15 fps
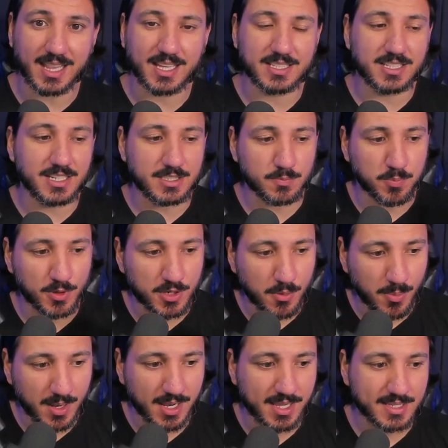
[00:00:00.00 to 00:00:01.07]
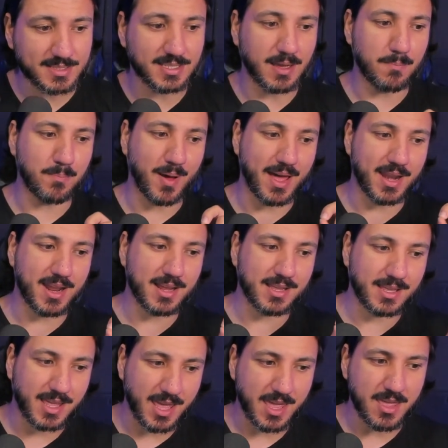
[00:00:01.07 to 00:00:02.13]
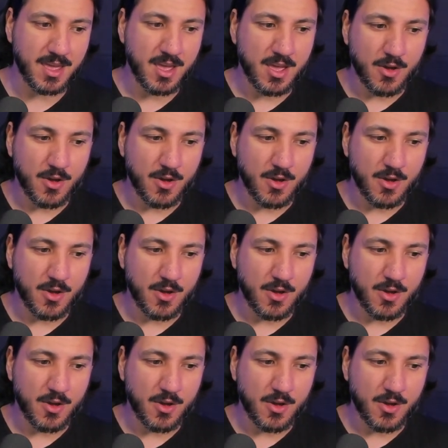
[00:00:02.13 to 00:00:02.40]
ela disponibiliza para quem